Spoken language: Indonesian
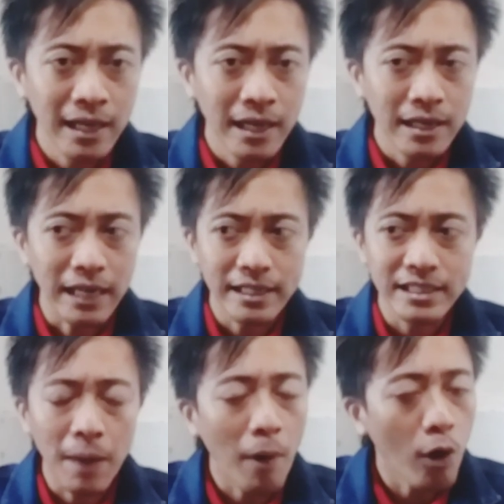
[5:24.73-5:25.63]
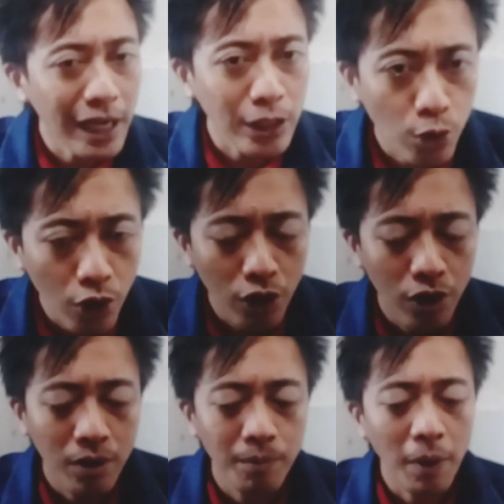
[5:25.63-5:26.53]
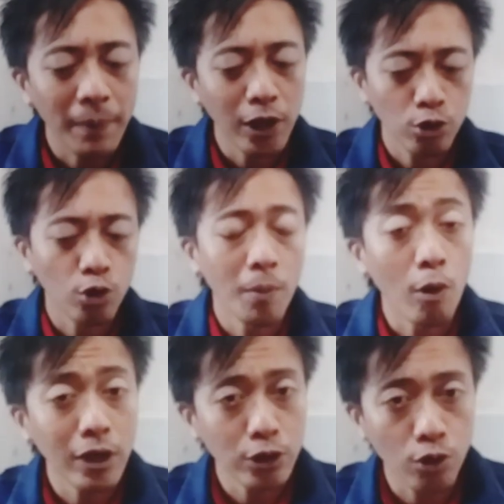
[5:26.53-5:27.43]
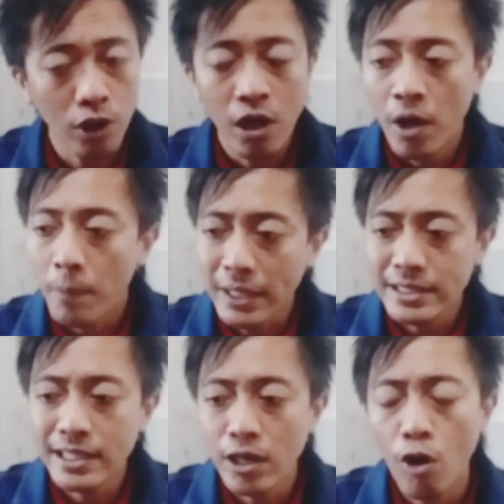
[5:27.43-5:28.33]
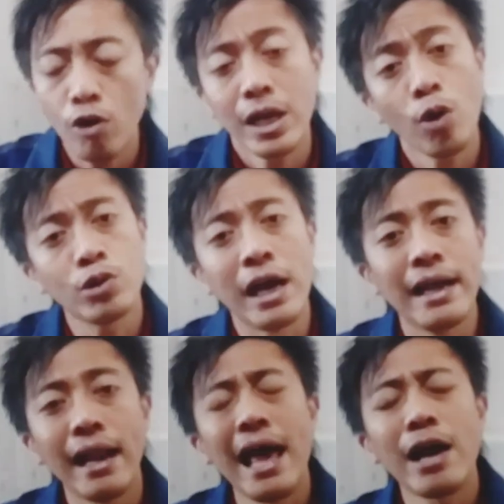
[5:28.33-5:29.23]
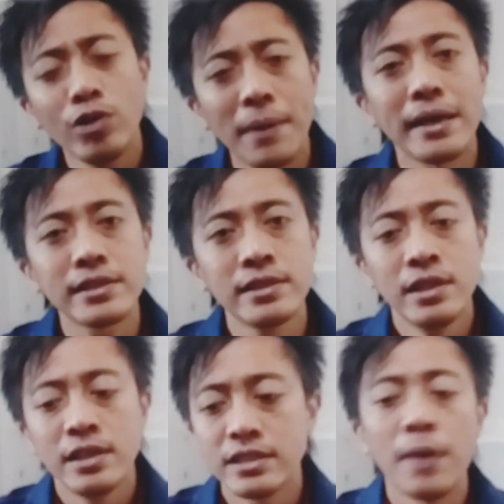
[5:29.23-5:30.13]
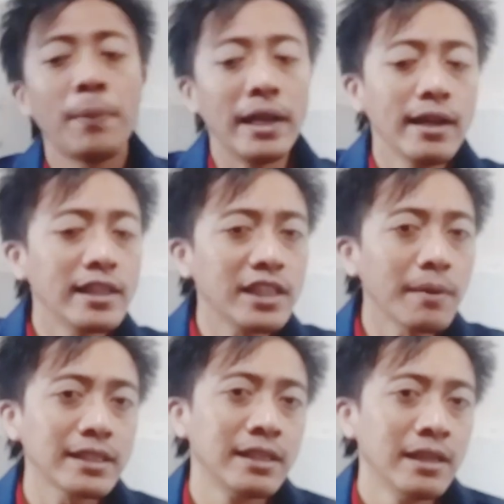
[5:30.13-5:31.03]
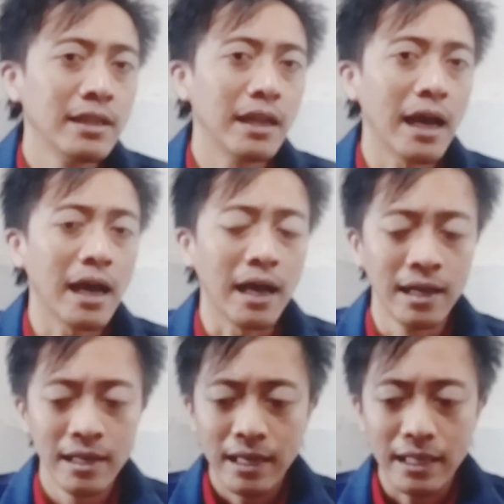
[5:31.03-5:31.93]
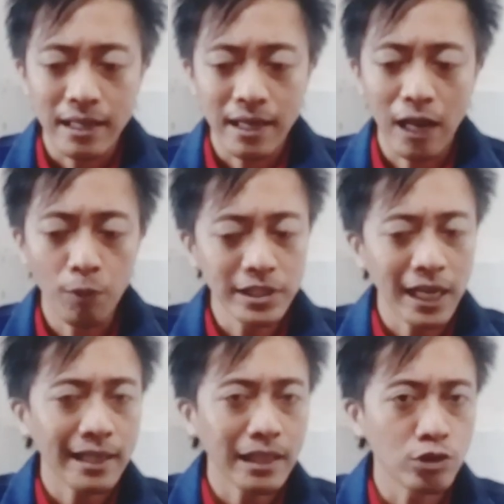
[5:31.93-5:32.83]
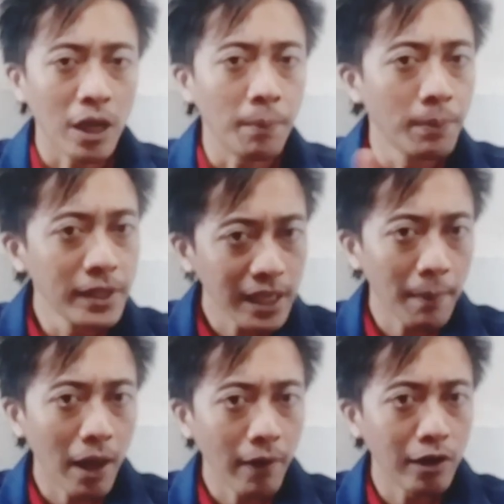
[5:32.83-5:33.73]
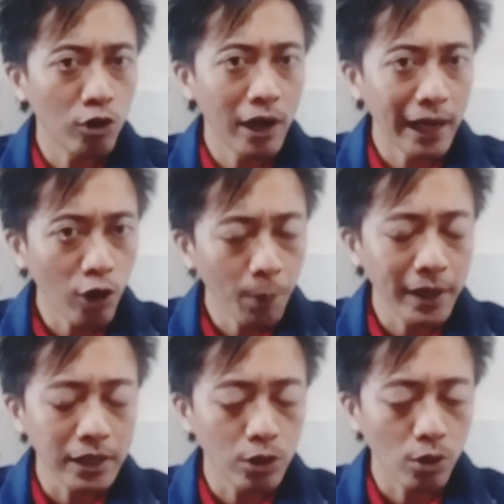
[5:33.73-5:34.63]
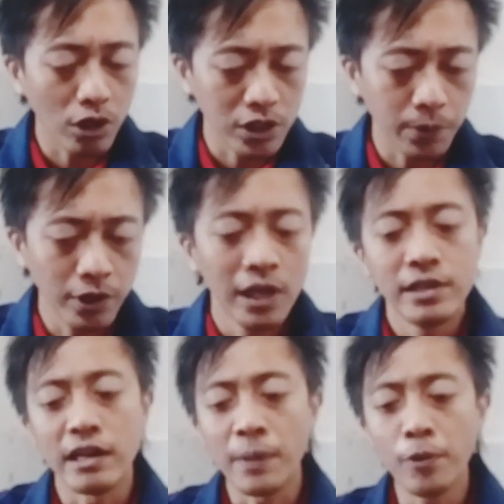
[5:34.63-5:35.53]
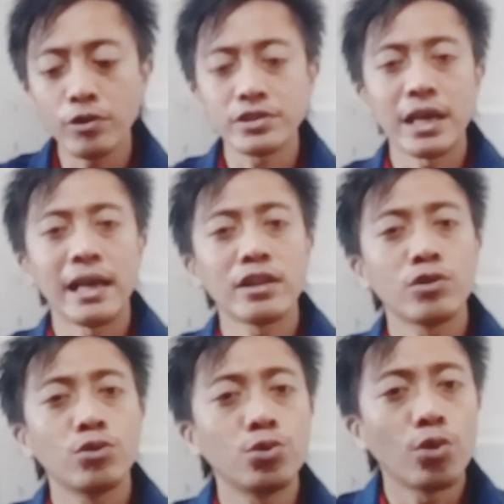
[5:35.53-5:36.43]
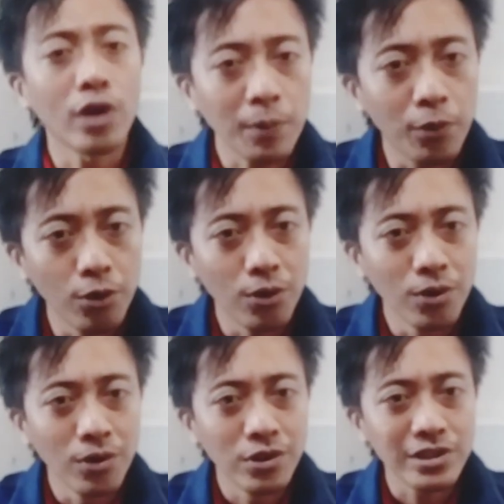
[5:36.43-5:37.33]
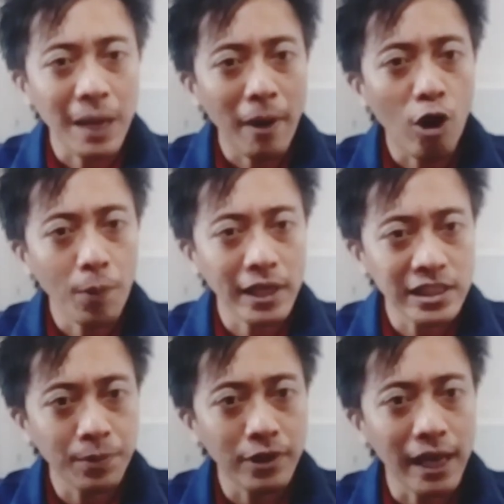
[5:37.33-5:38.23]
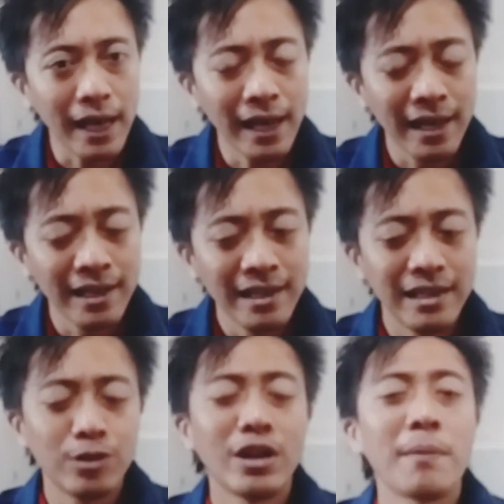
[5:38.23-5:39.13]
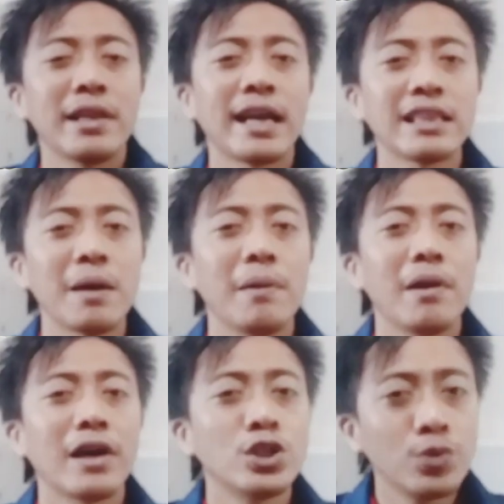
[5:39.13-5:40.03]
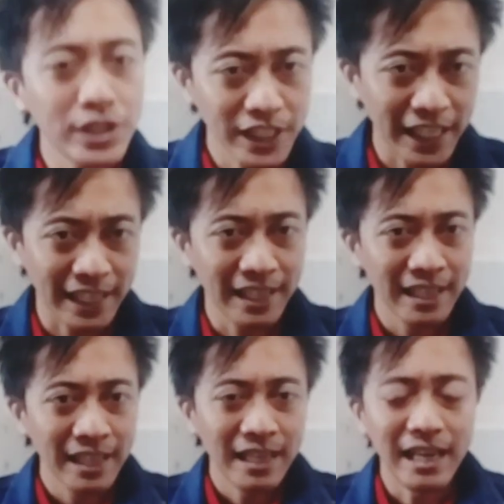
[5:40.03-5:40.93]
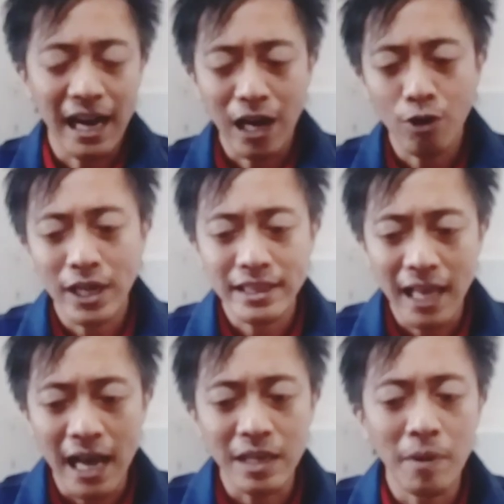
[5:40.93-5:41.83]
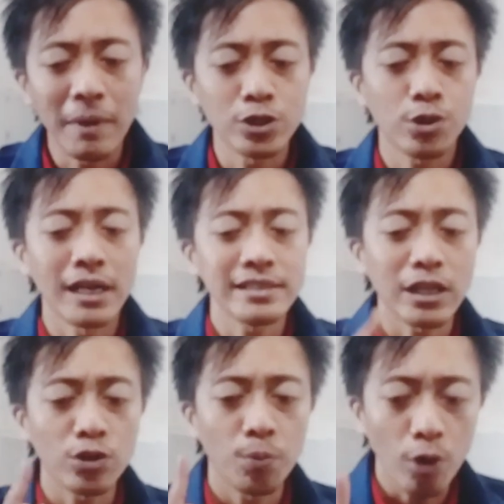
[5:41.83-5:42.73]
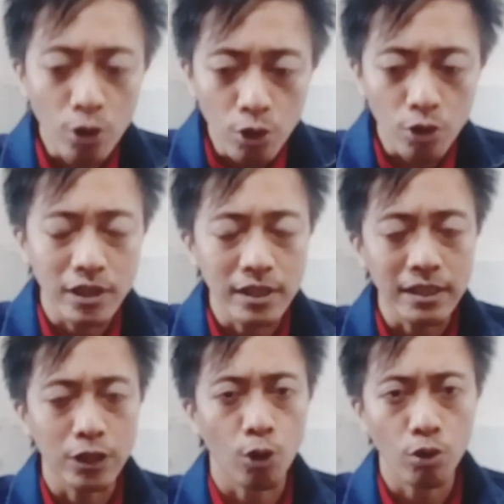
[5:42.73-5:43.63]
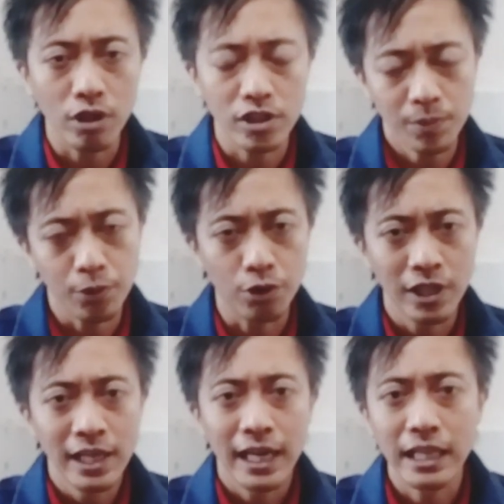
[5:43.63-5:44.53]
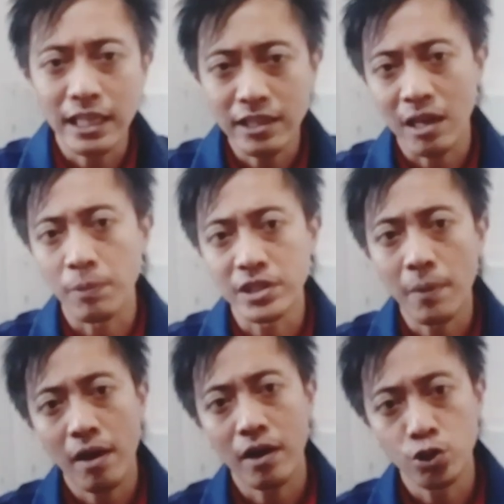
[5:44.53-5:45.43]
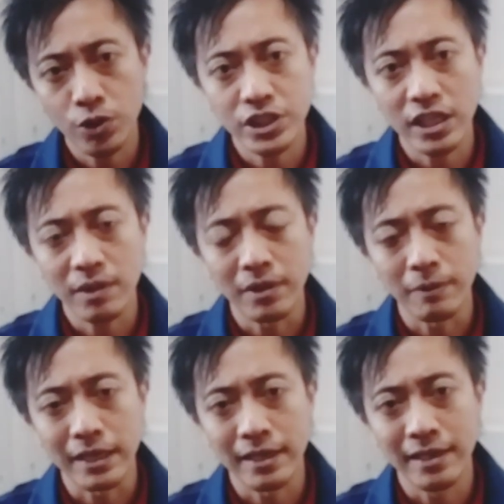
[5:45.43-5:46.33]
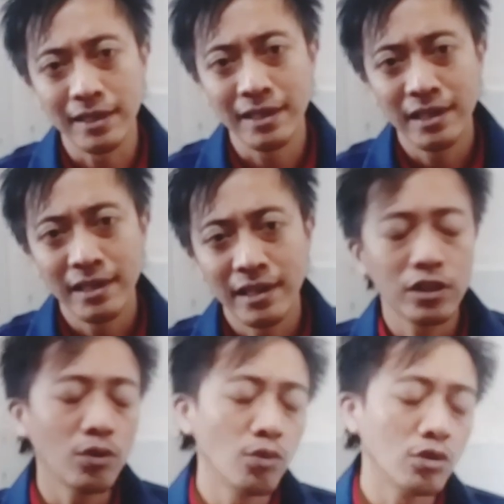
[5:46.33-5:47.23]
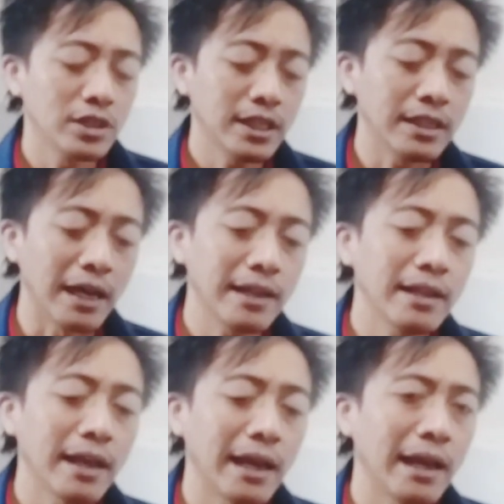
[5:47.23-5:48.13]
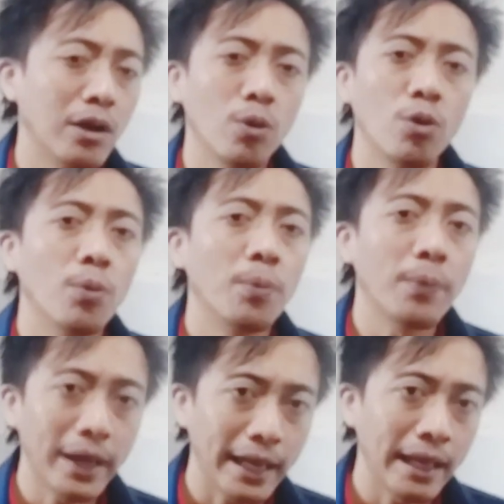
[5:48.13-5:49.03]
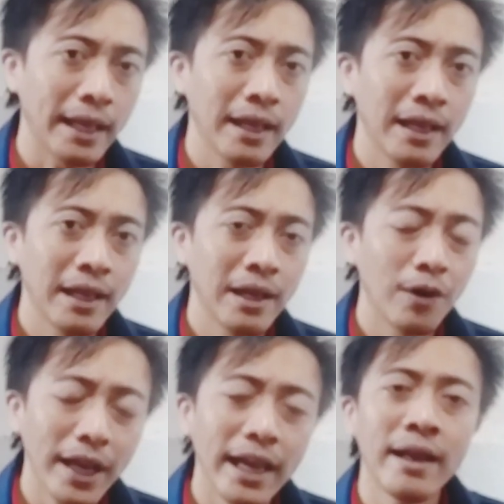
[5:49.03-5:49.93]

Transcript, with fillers: dan dia mau ngeretur pemilik toko mau retur mas ini rokoknya kok udah gak laku ya mas saya balikin aja mas nah kalau misal kita sudah bisa melakukan NOP di toko tersebut, ya udah Bu, saya tuker Bu sama kopi aja Bu ya. Itu namanya kita melakukan switching. Nah, kalau kita hanya memasukkan satu produk di toko tersebut, kita tidak bisa melakukan switching, teman-teman. Itu fungsi dari NOP. Oke?